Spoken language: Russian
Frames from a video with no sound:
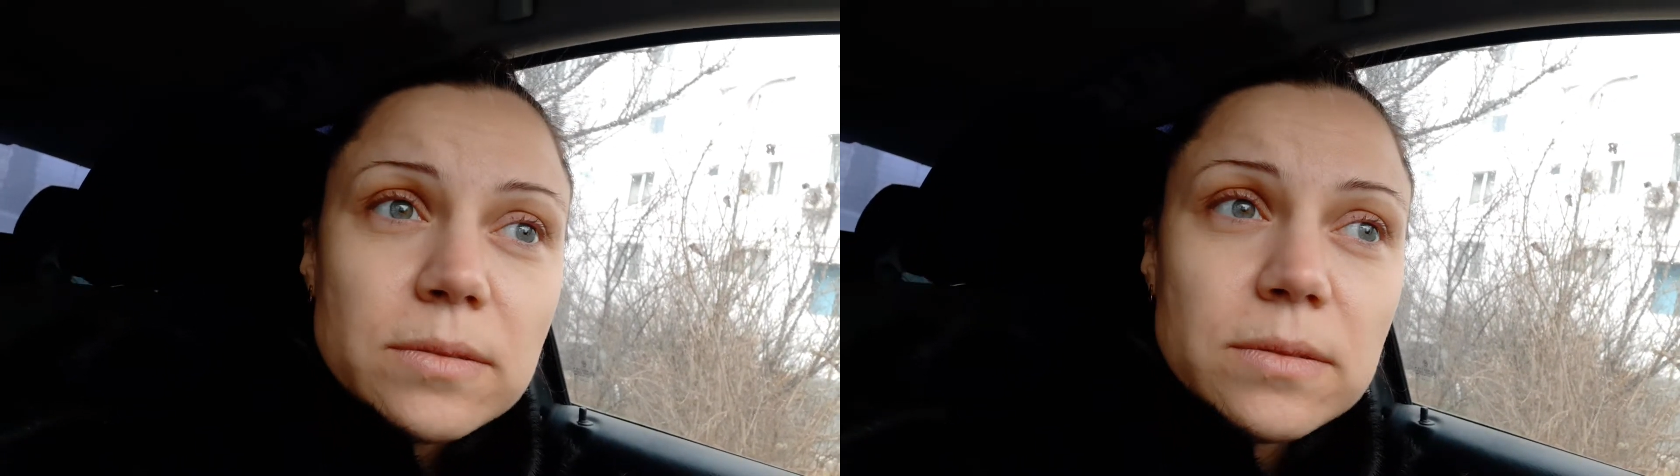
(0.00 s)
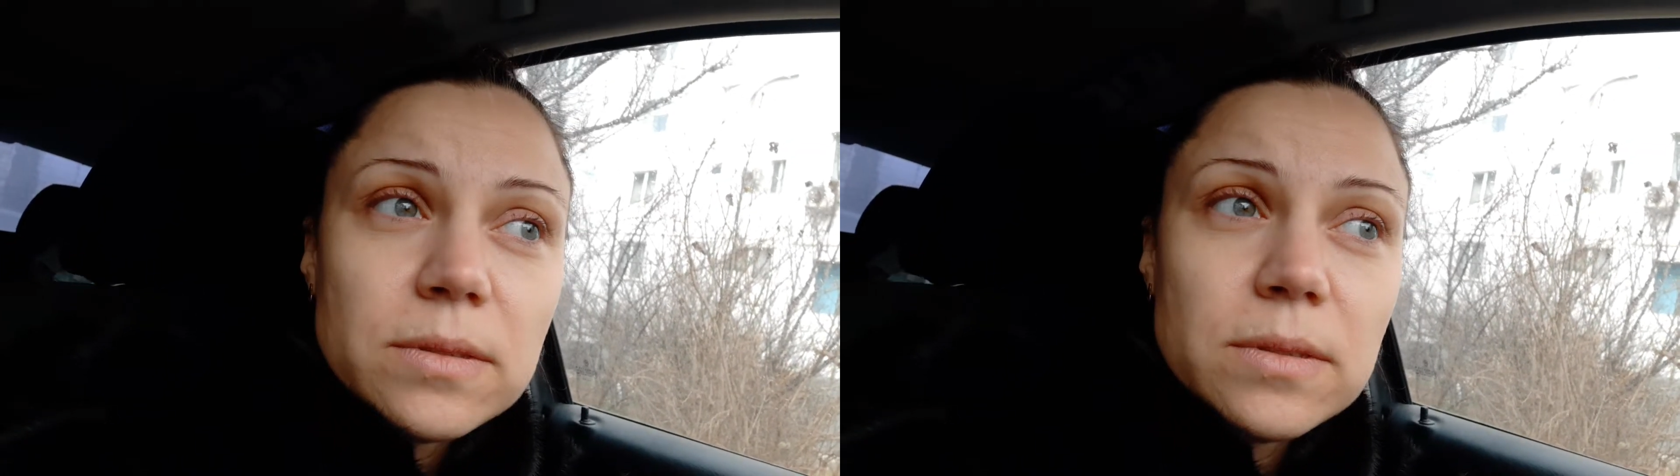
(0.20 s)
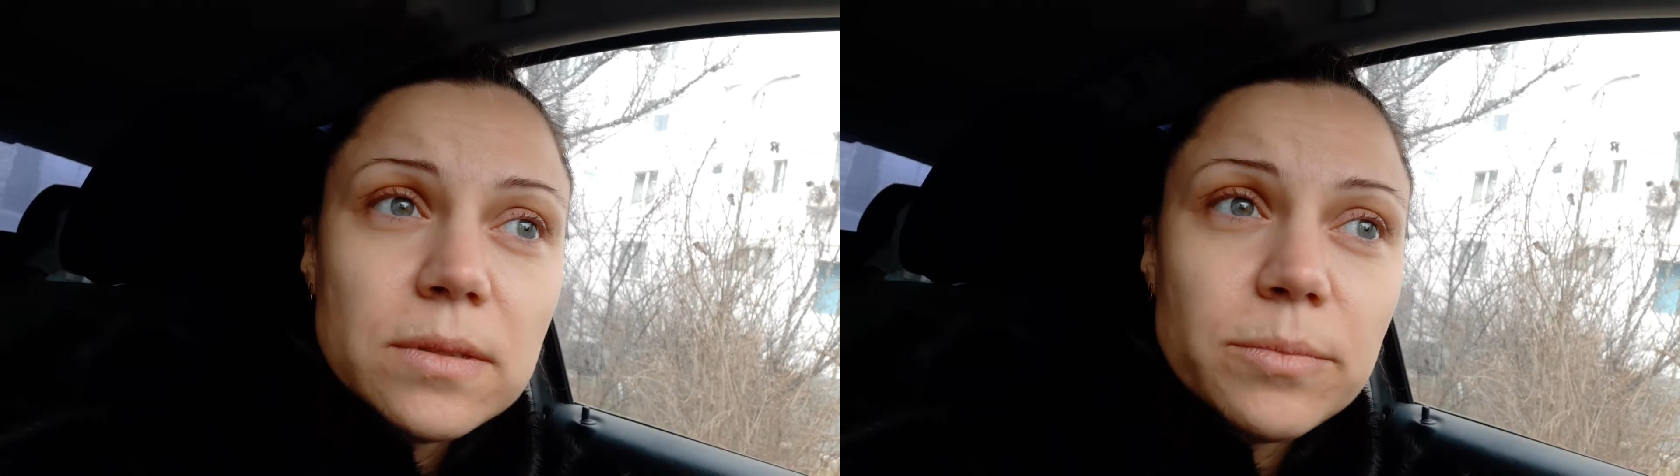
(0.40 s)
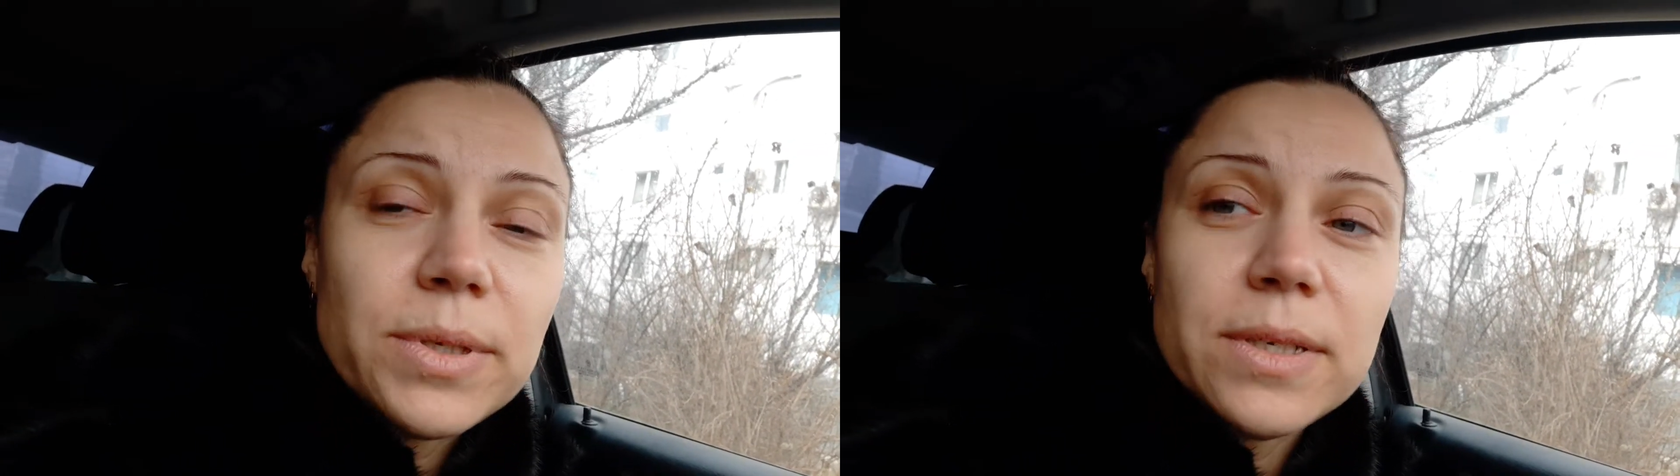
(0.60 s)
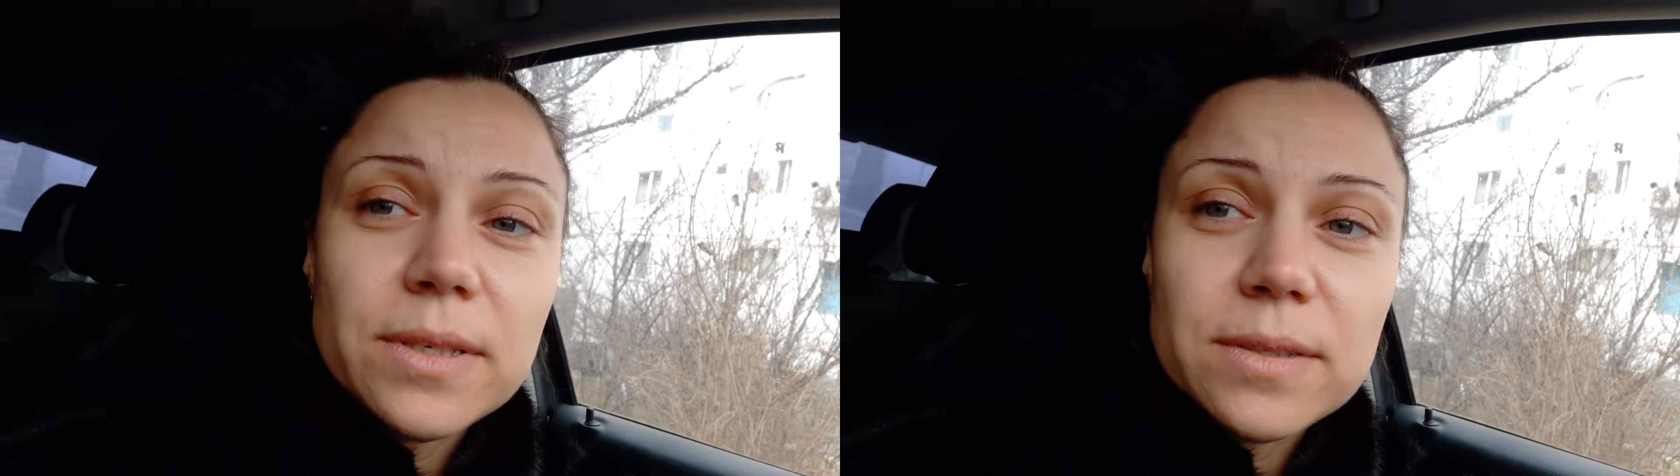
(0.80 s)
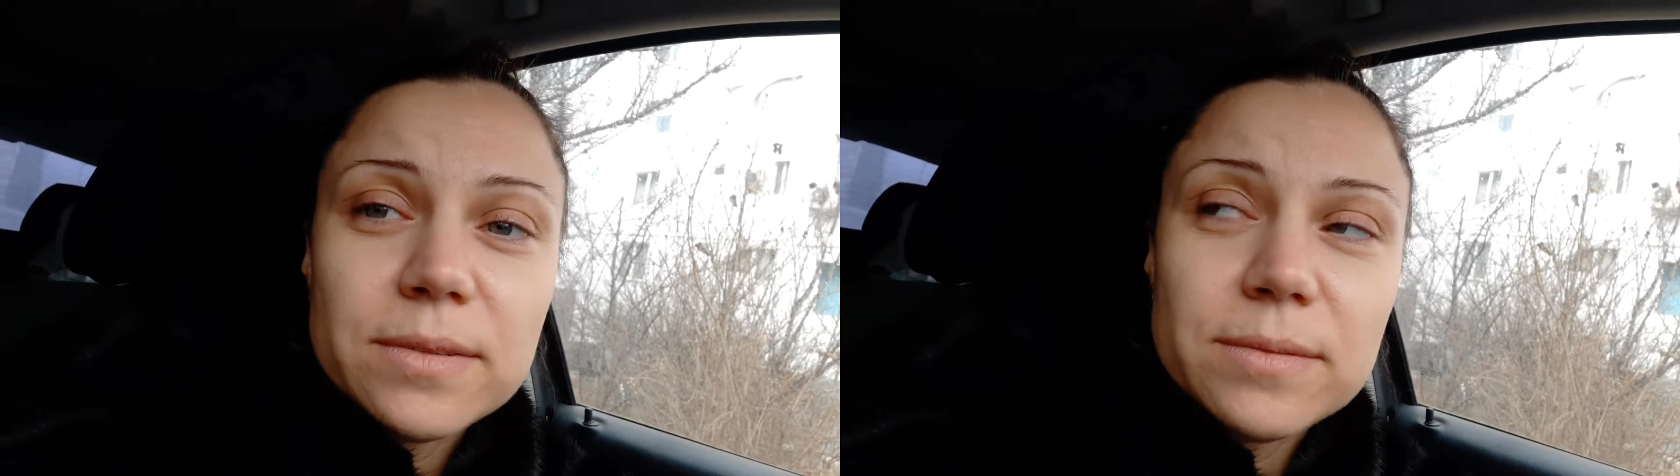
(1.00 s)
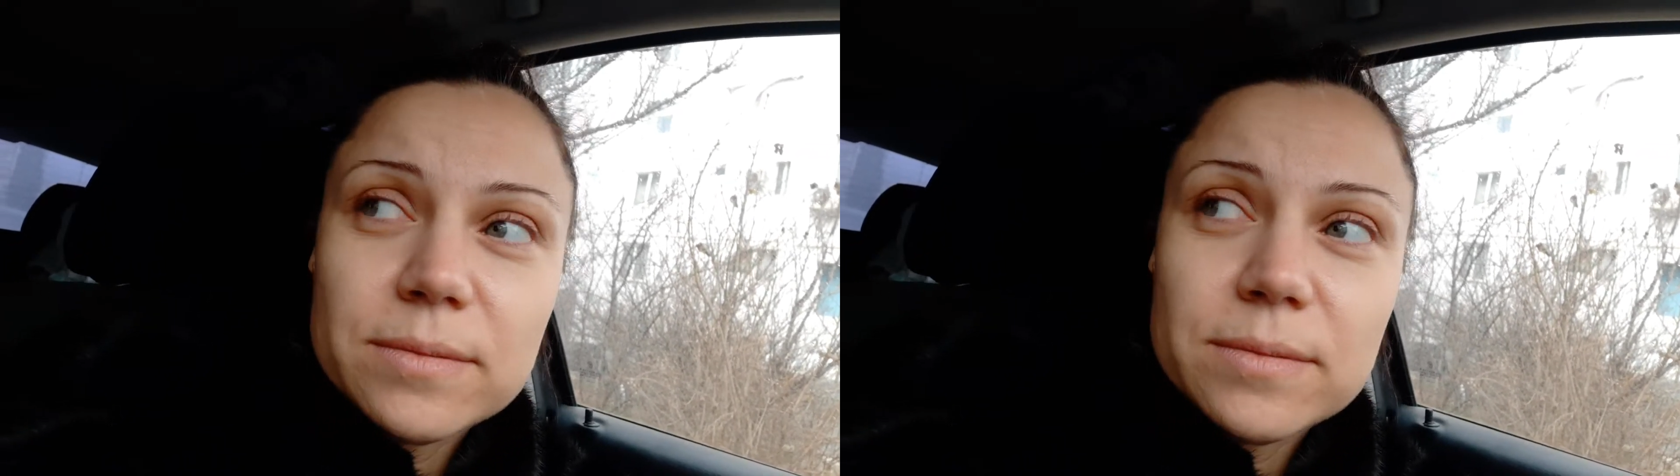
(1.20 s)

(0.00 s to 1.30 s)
Пироги. Пироги.